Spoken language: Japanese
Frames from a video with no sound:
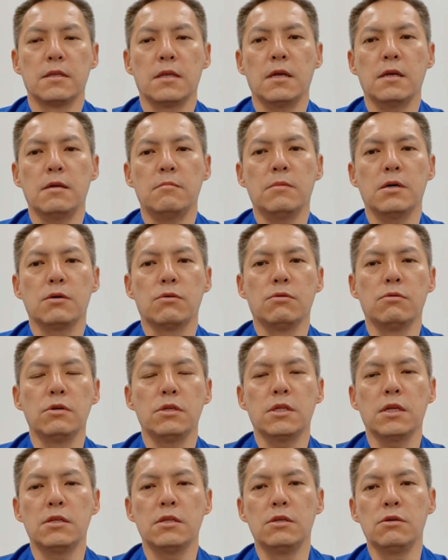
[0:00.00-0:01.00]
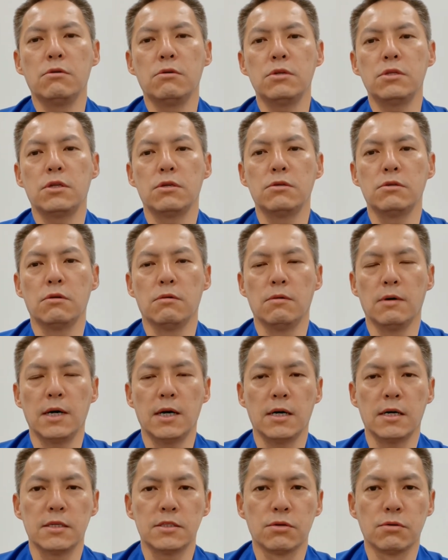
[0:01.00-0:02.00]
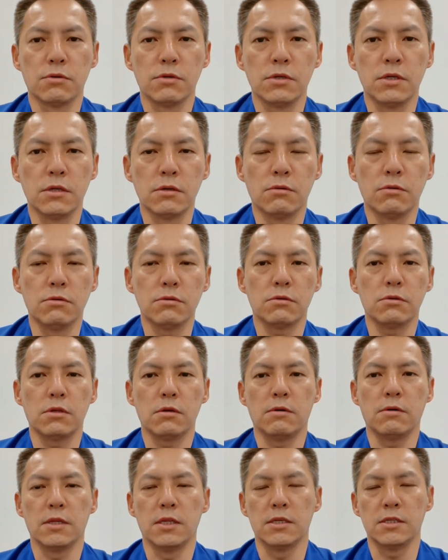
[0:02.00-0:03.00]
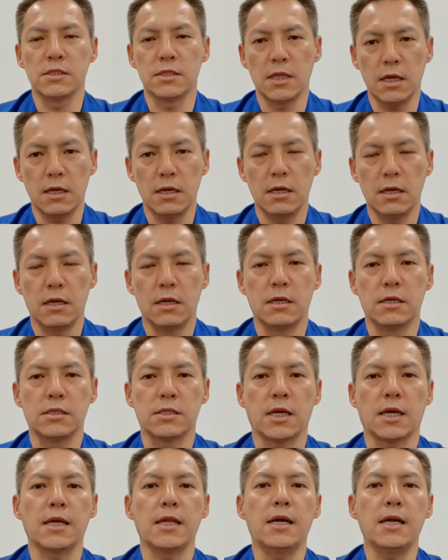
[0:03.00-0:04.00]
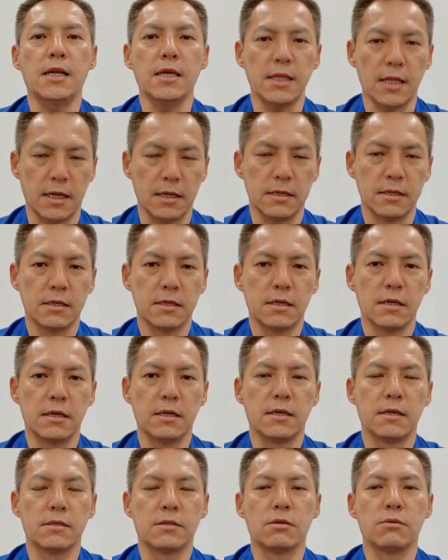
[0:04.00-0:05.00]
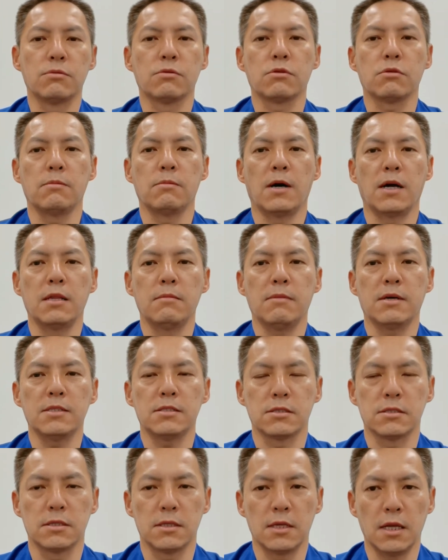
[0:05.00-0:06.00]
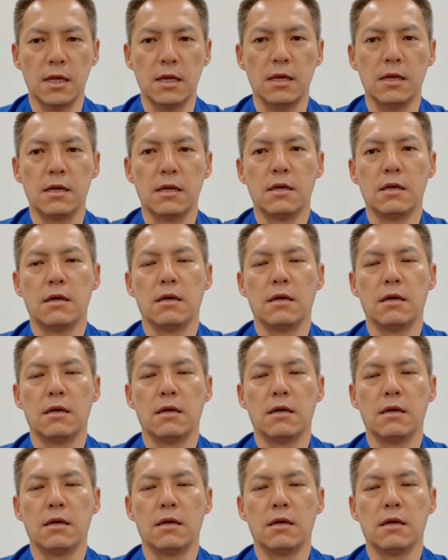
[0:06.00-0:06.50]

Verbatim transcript: で、まあ、こういった匂いというのは食品工場ではですね、えー、避けられないと、えー、いうこともありますんで、